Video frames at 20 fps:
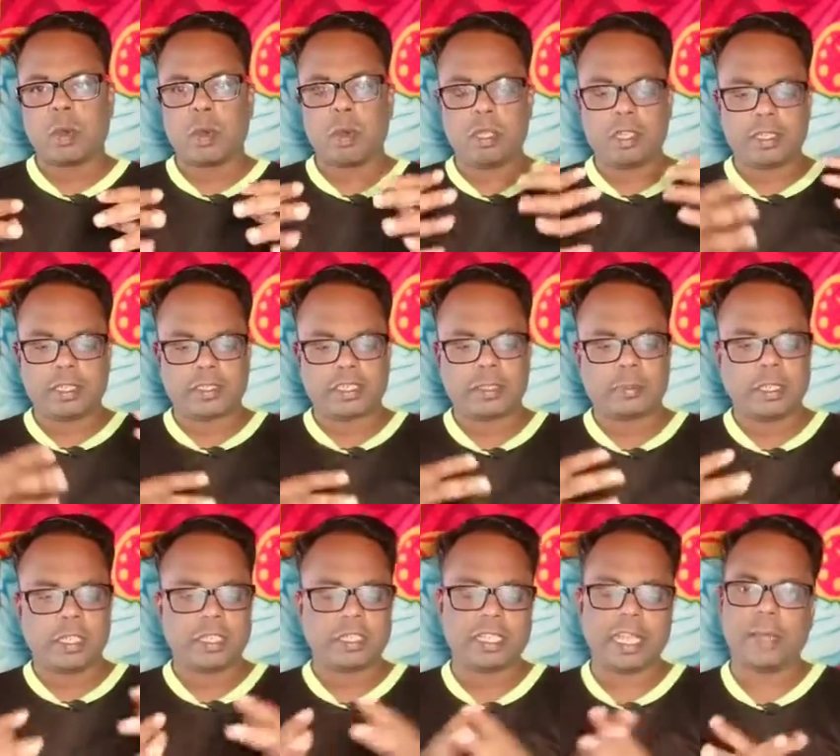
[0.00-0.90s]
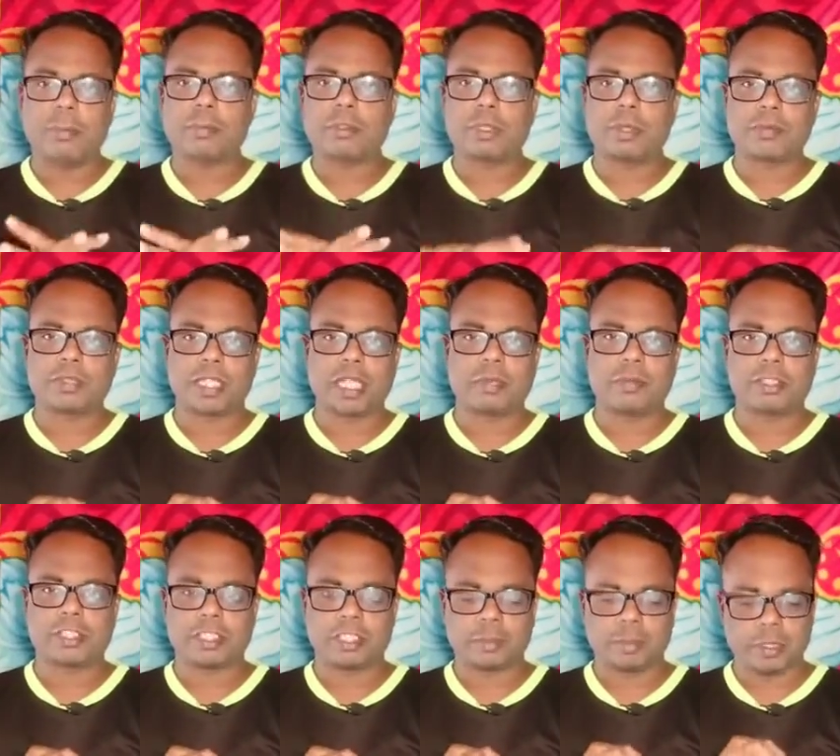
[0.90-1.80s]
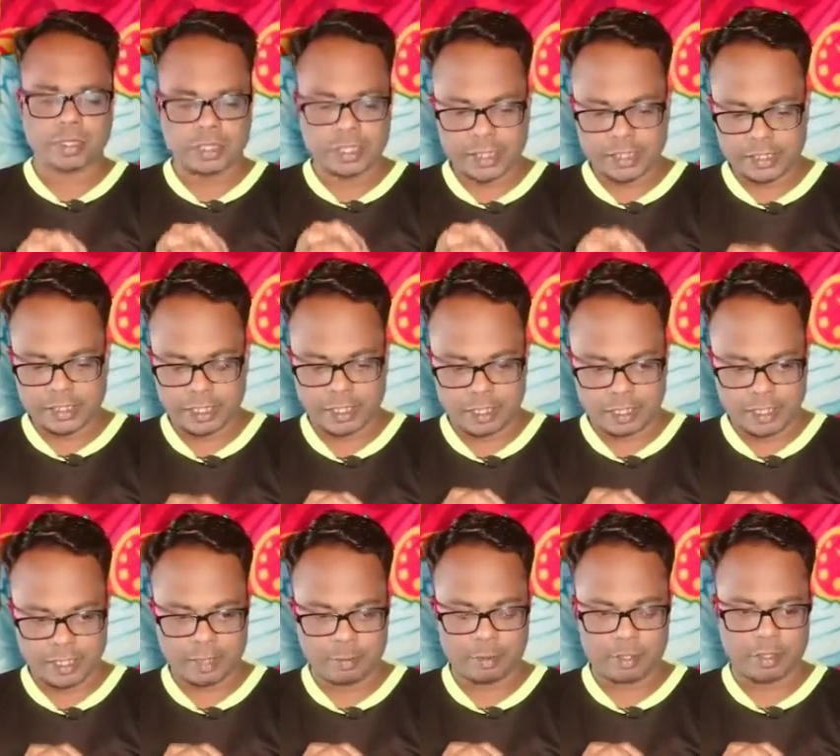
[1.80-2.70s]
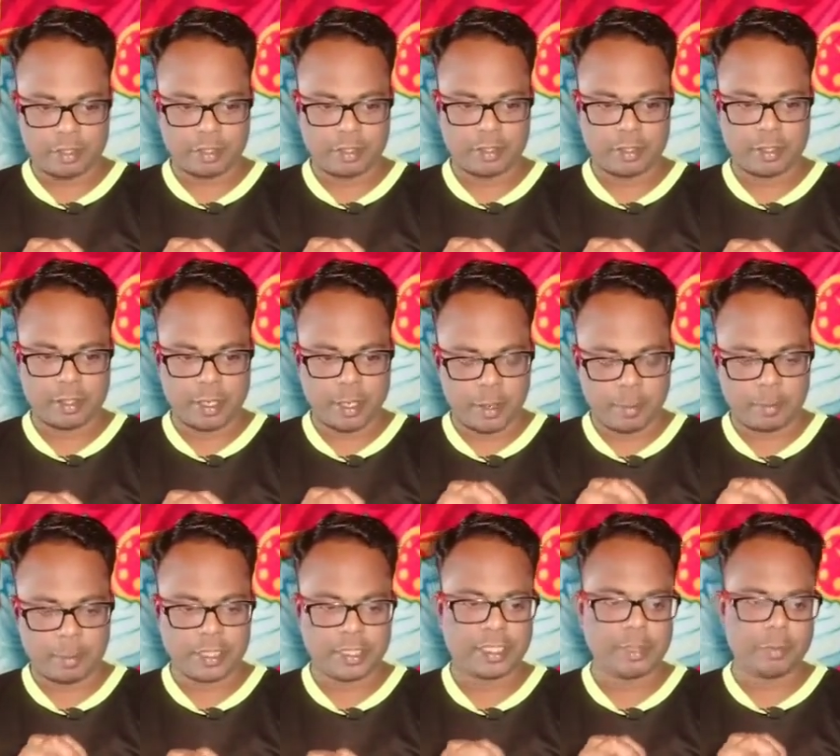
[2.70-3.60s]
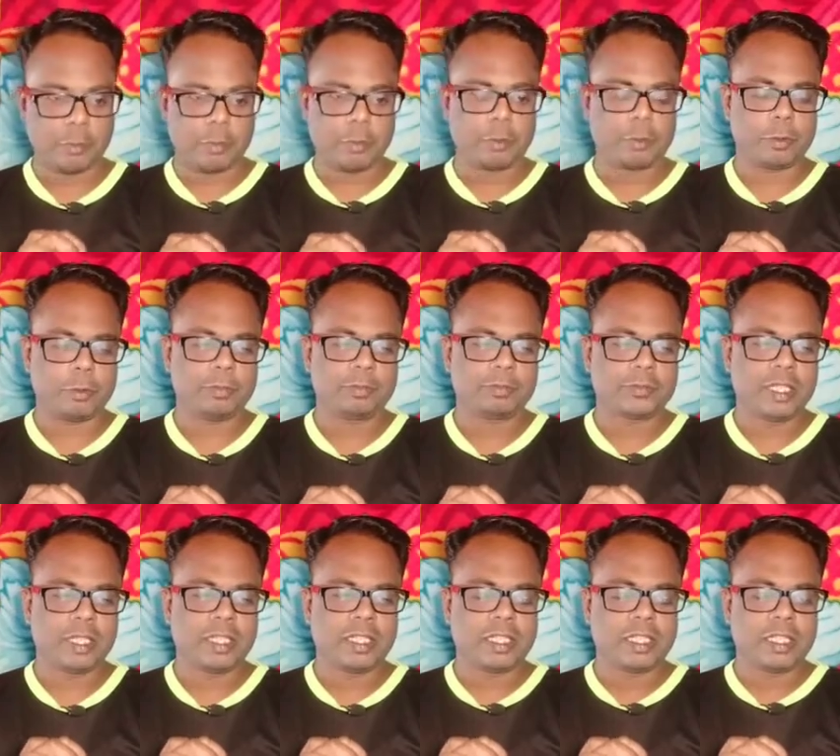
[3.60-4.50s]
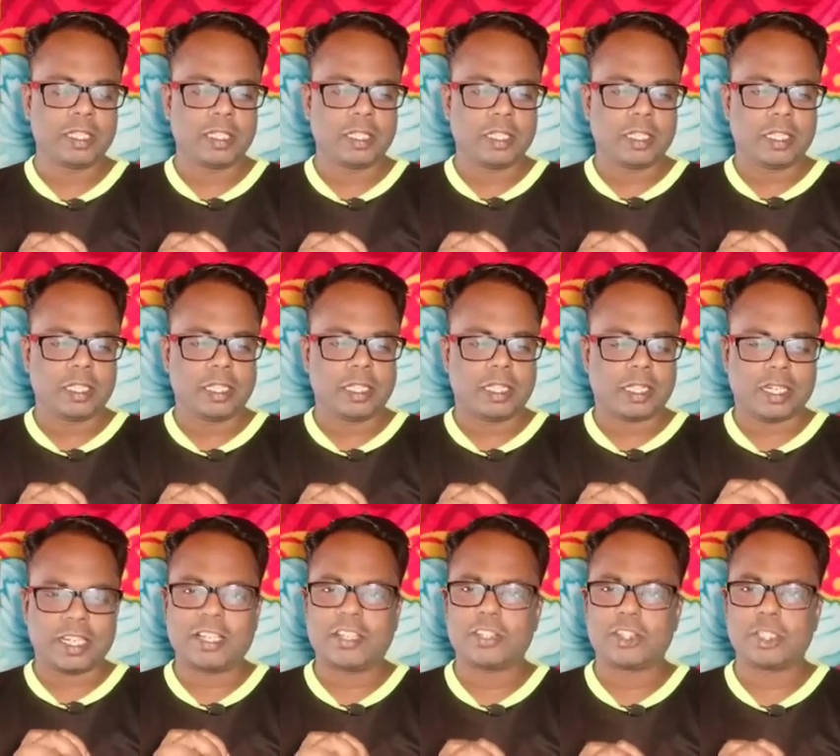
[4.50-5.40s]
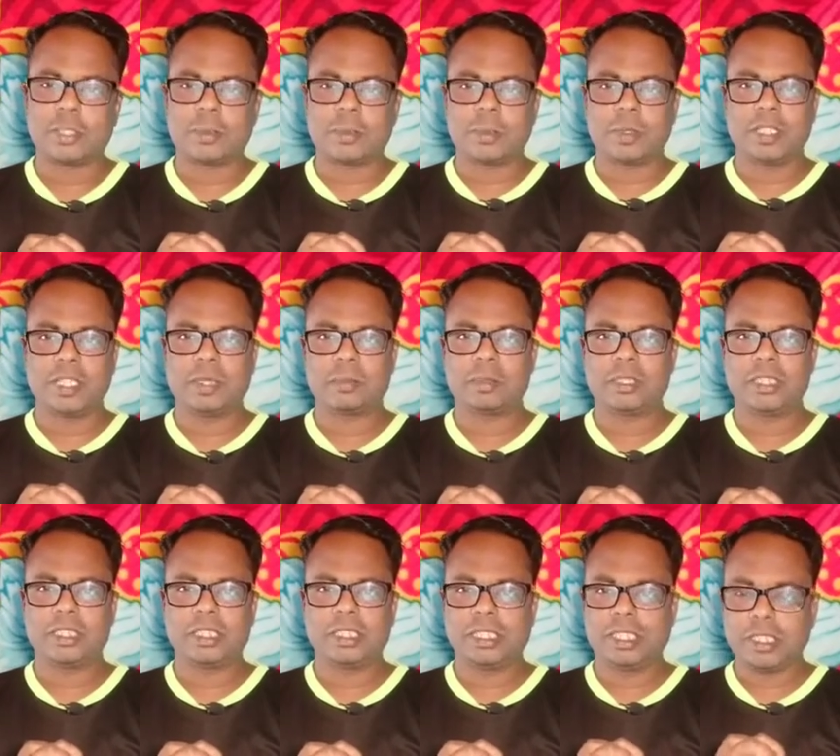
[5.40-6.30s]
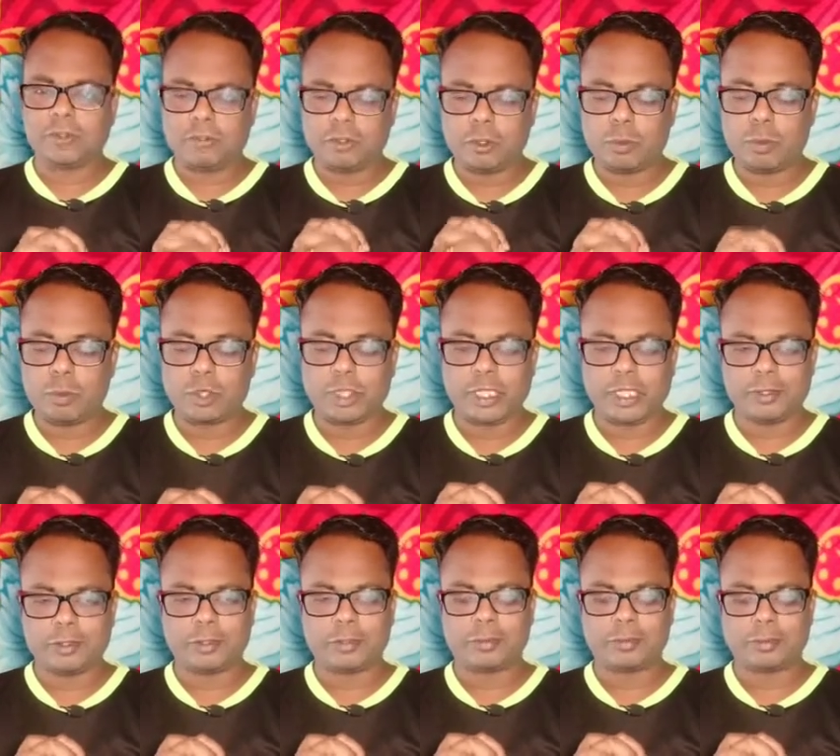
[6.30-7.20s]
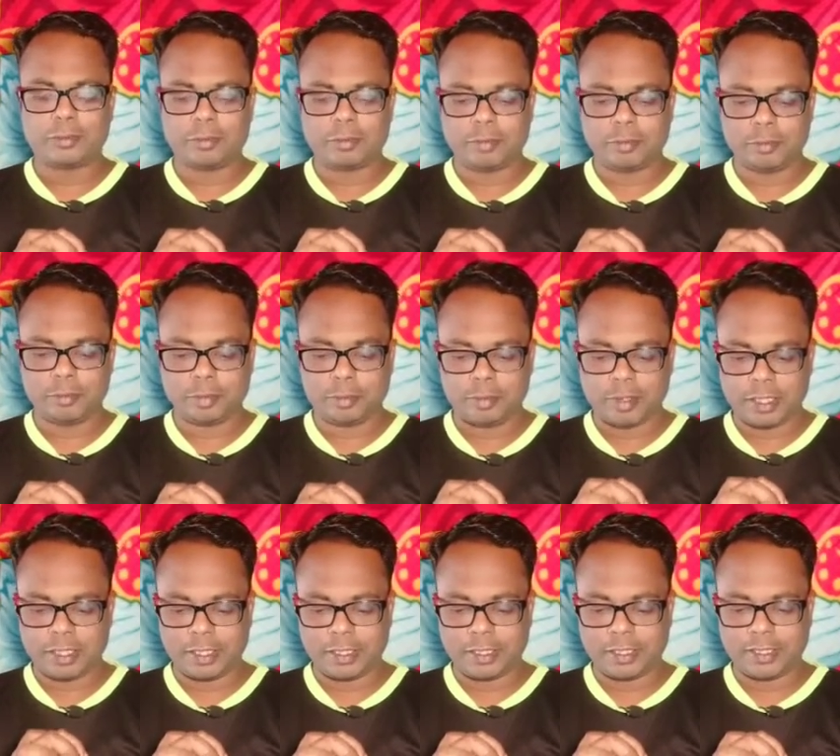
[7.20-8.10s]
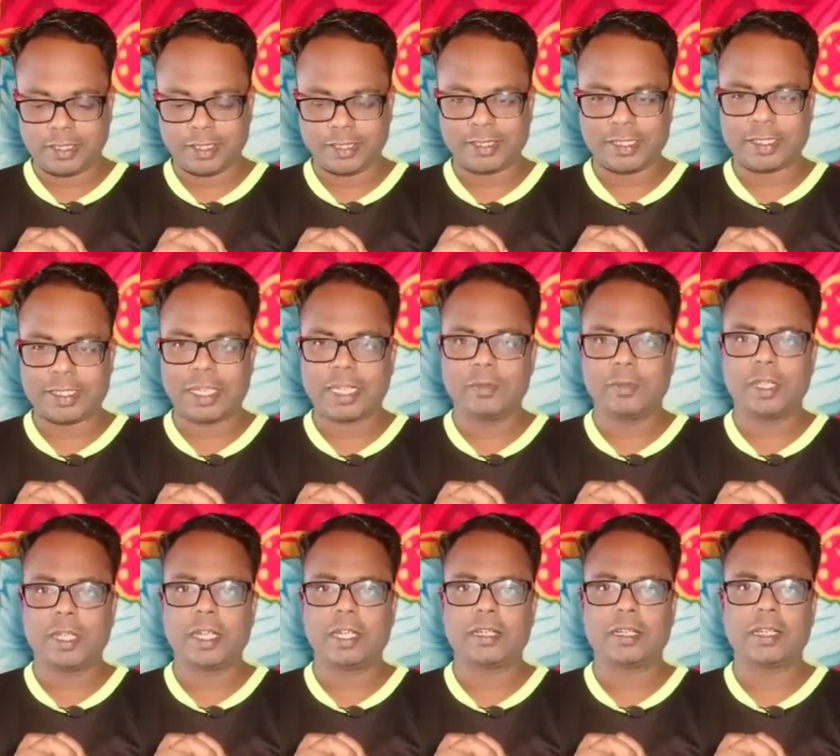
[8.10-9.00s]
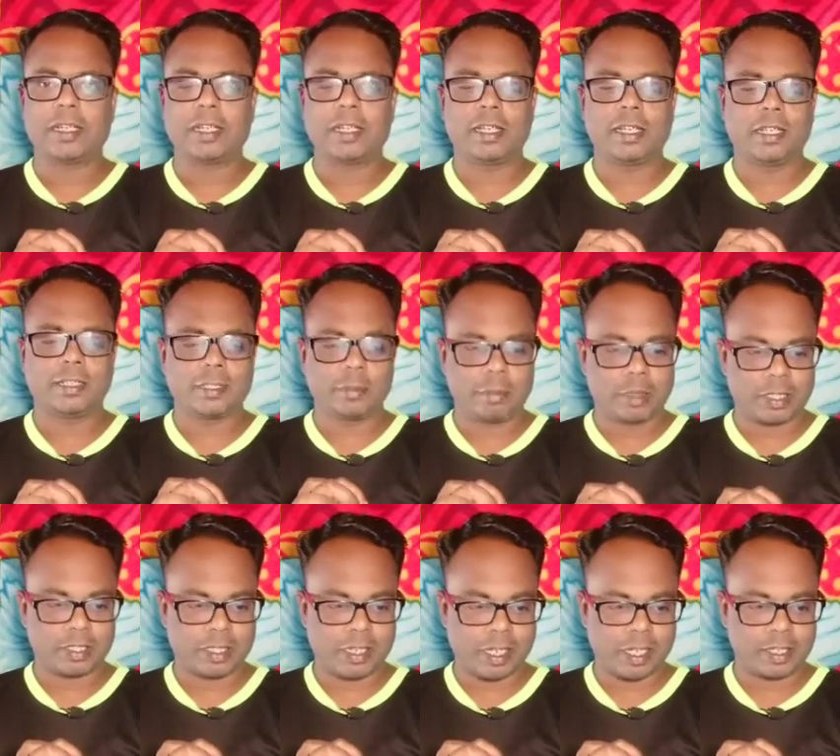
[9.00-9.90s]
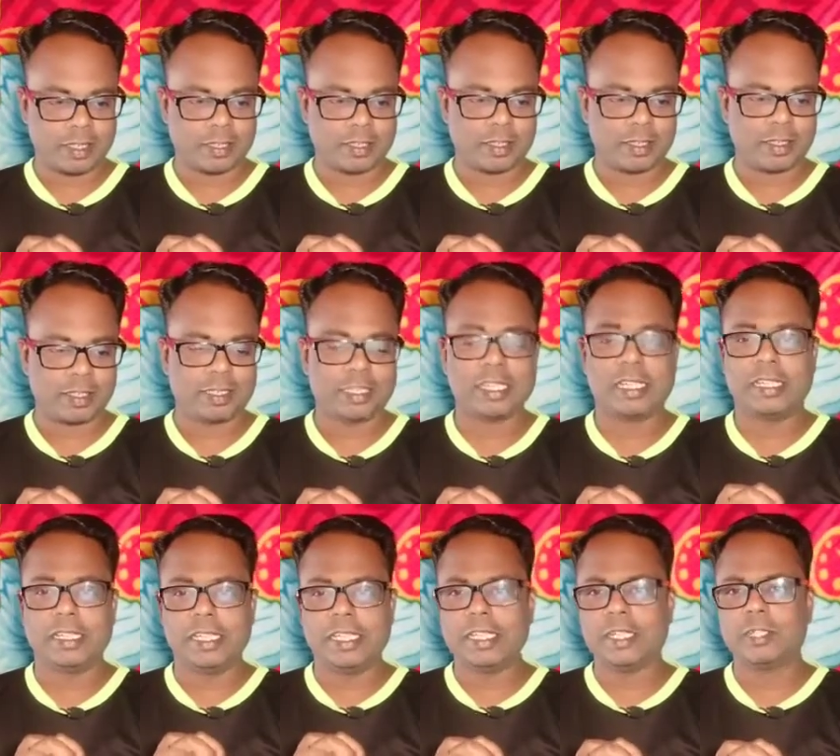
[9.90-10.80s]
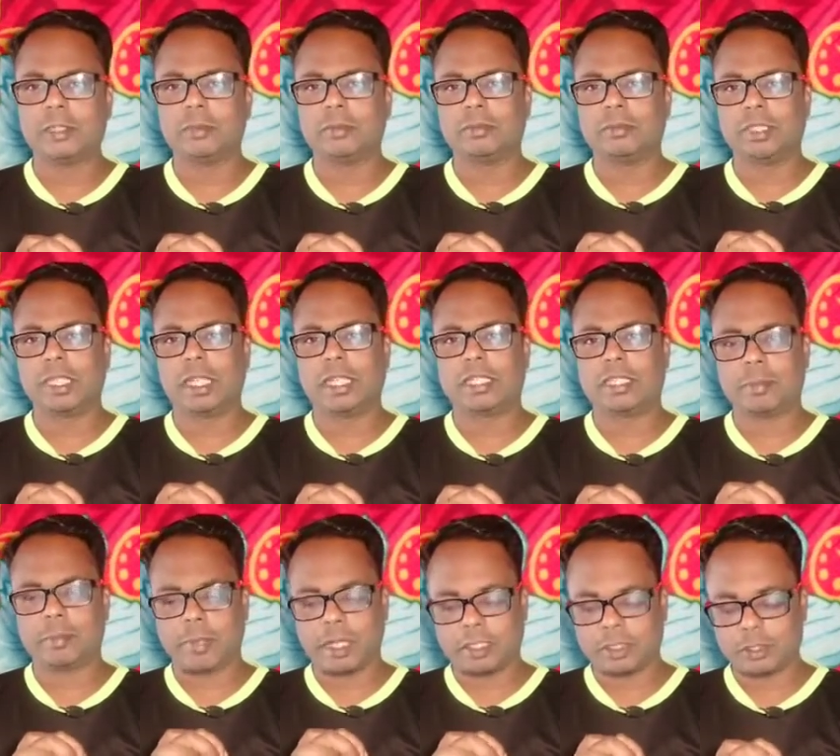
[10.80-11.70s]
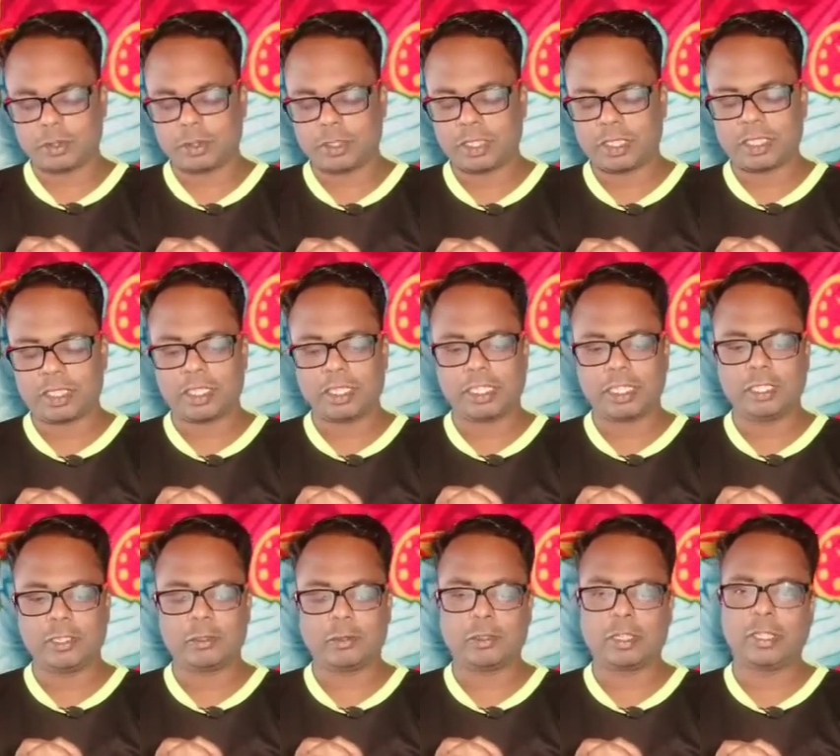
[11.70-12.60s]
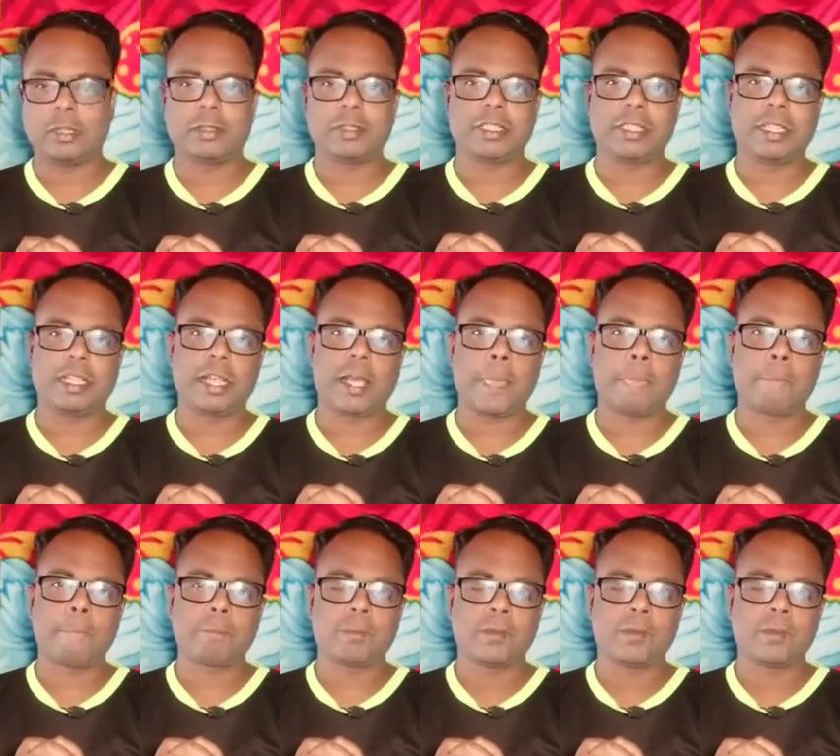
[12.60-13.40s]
ஓல்ட் டெஸ்ட்மெண்ட் டைப்ஸ் ஆஃப் சால்வேஷனை பற்றி இந்த நாளே நம்ம படிக்க போகிறோம் ரட்சிப்பு என்பது எவ்வளோ முக்கியத்துவம் ஒருவேளை எனக்கு கேள்வி கேட்ட அந்த பிரதராக இருக்கலாம் இல்லை நீங்களும் இதை பார்த்து கொண்டிருக்கிற நீங்களும் கூட யோசிக்கலாம்